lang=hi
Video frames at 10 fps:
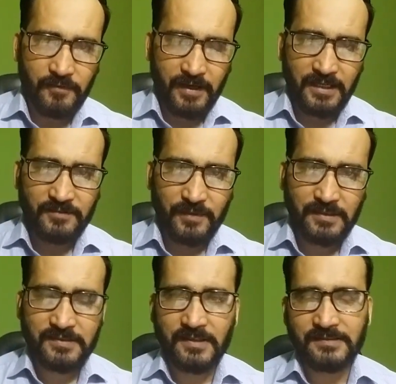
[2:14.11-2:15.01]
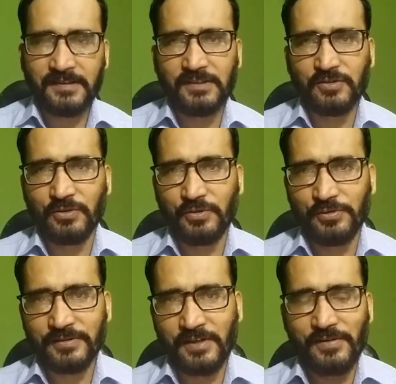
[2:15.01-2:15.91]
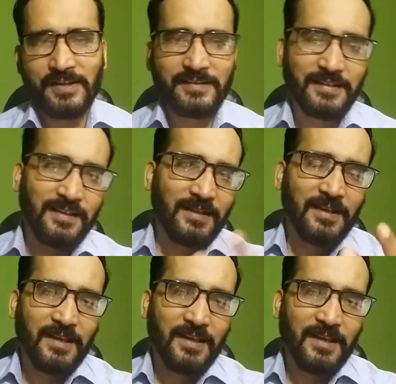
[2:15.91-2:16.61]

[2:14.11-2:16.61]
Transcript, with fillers: फाइनेंस मिनिस्टर से तो उसके वजह से